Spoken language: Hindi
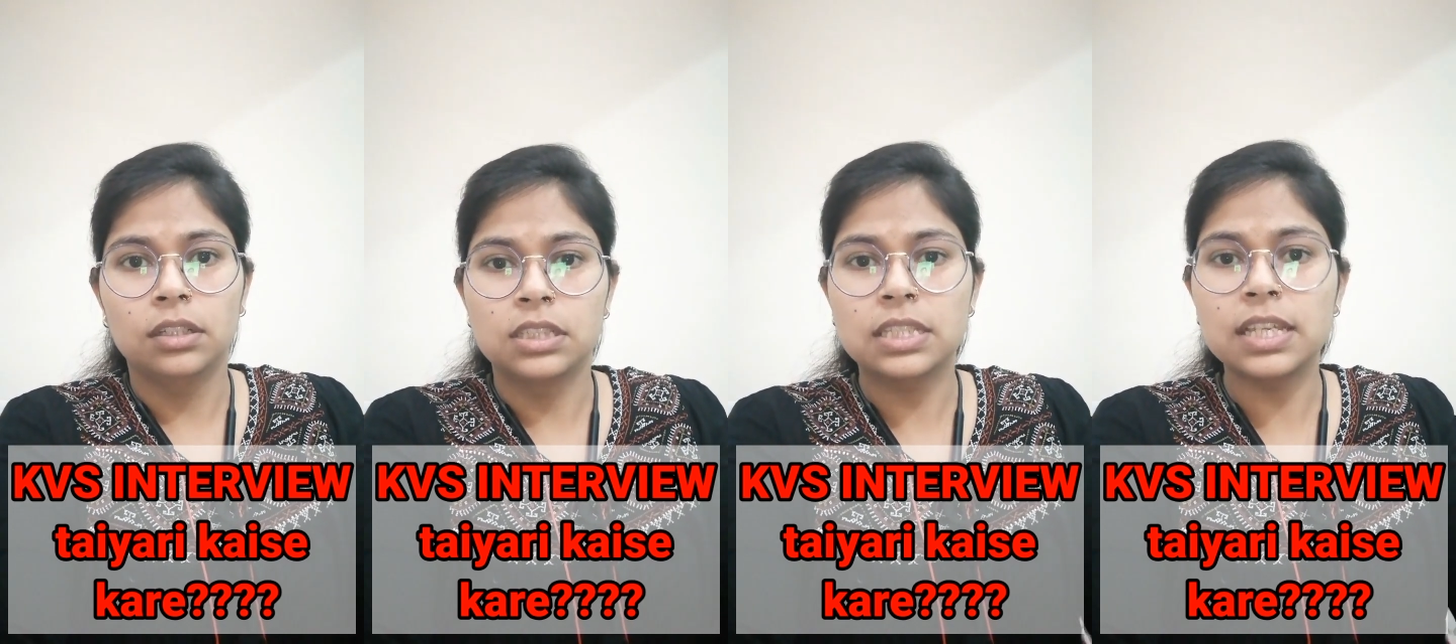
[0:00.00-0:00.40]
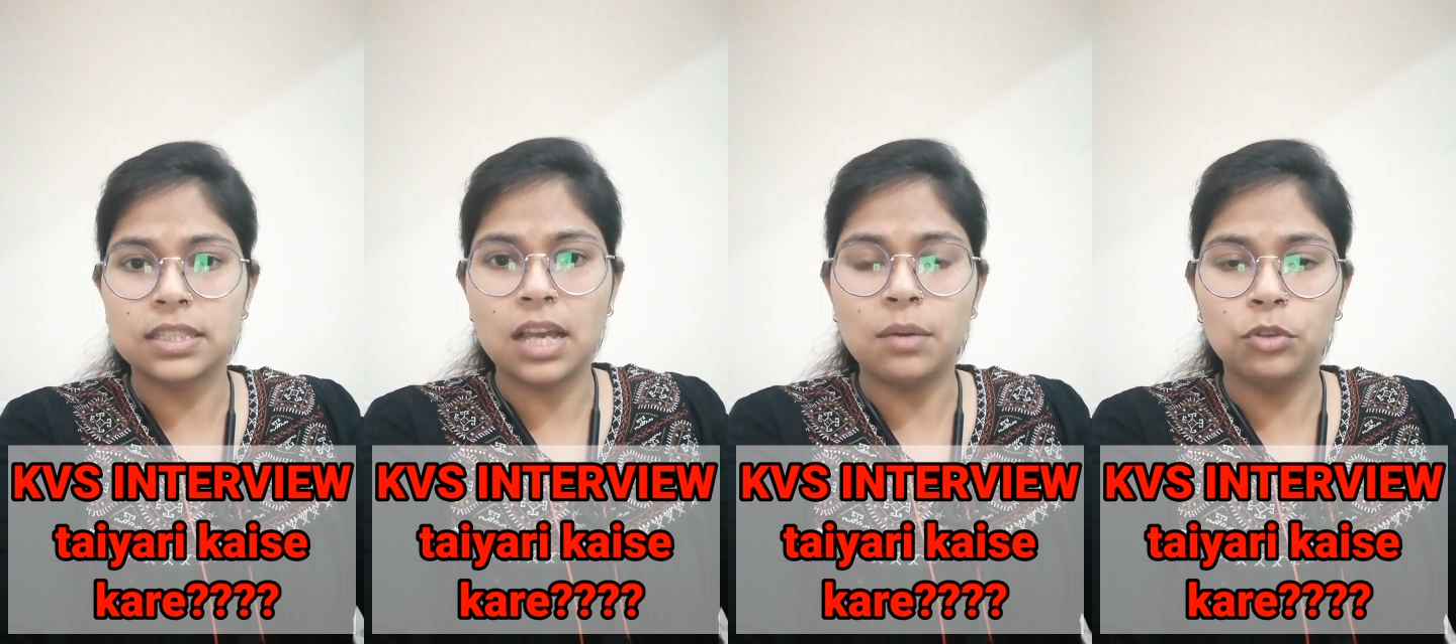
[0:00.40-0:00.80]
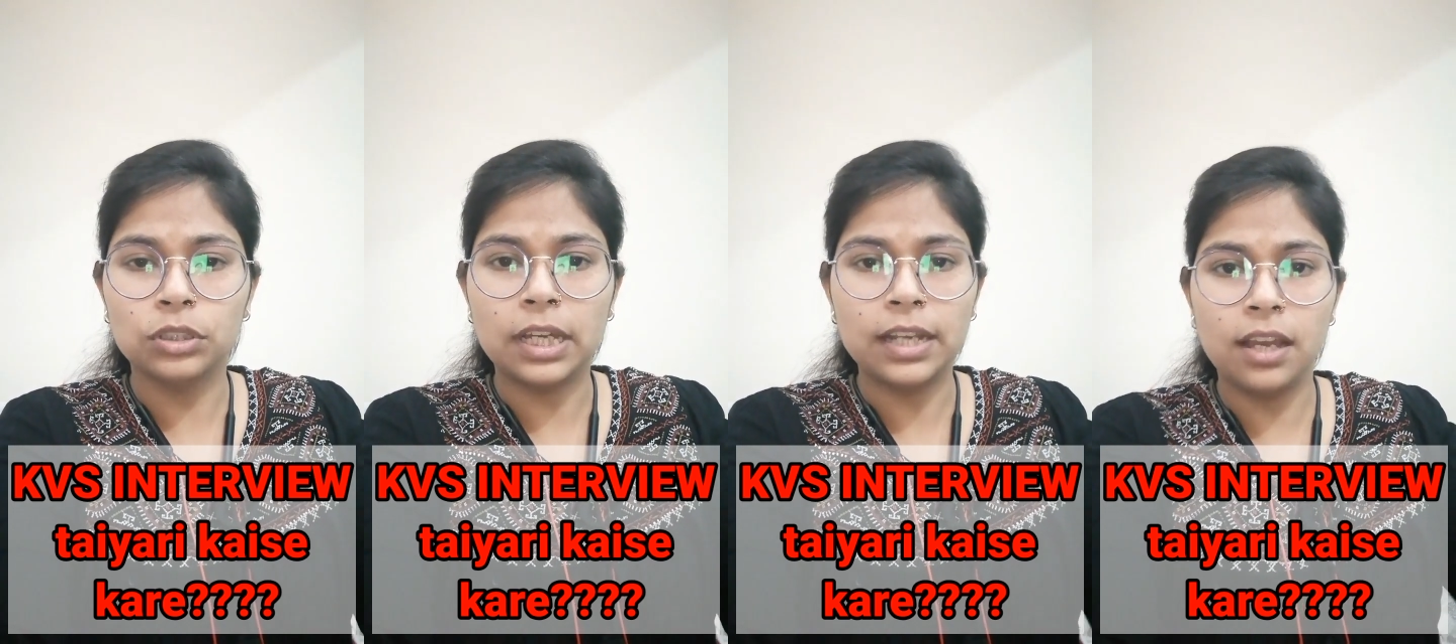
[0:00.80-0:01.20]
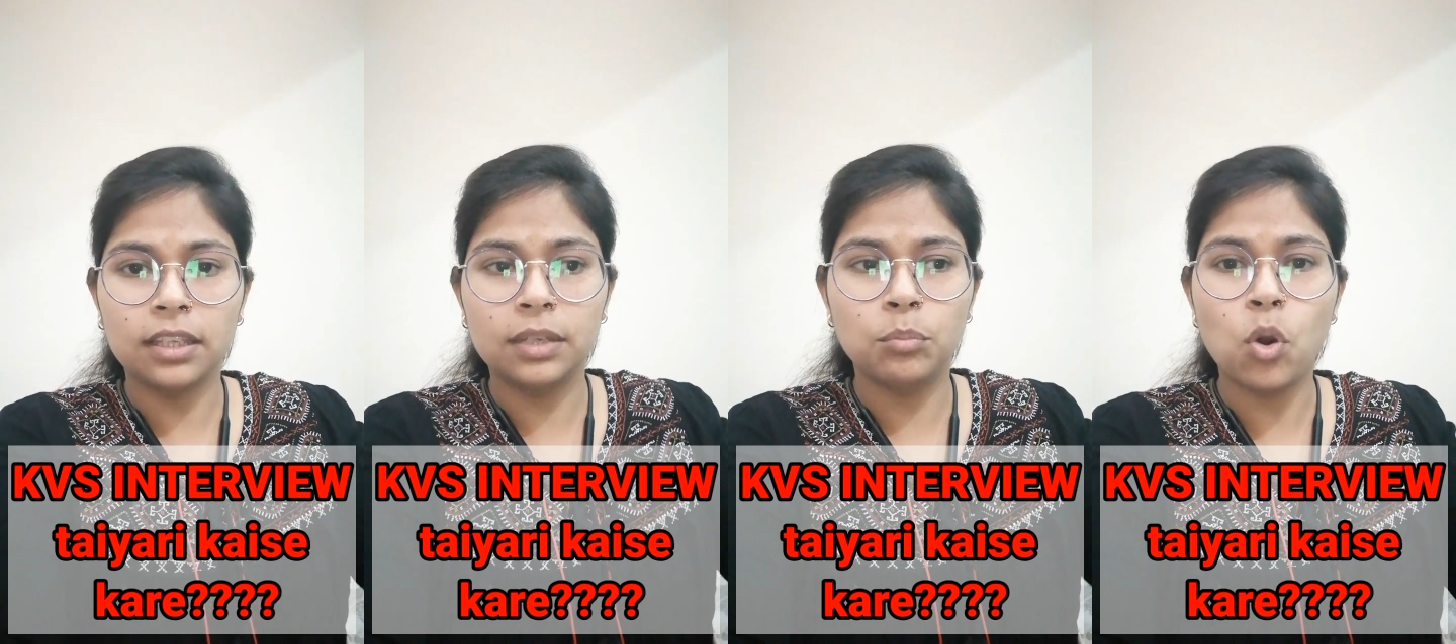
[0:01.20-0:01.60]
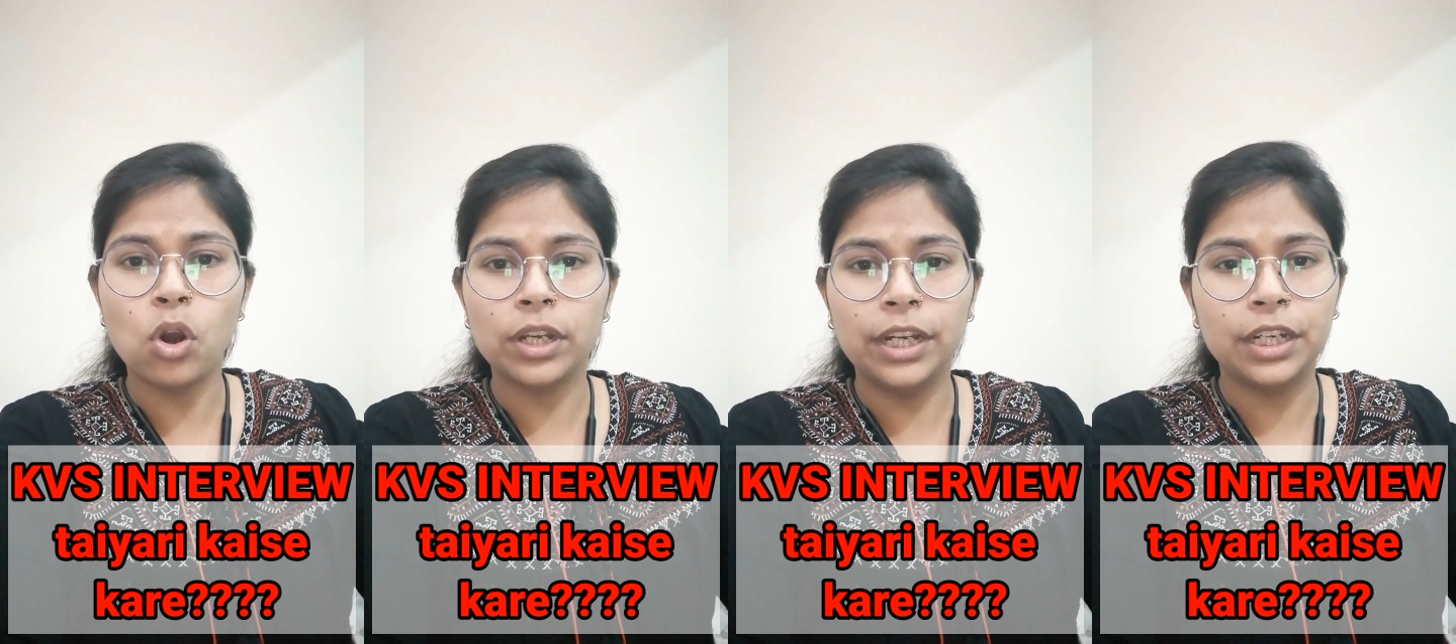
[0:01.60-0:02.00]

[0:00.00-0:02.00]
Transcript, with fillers: जैसे एग्जाम होता है ना कि मॉक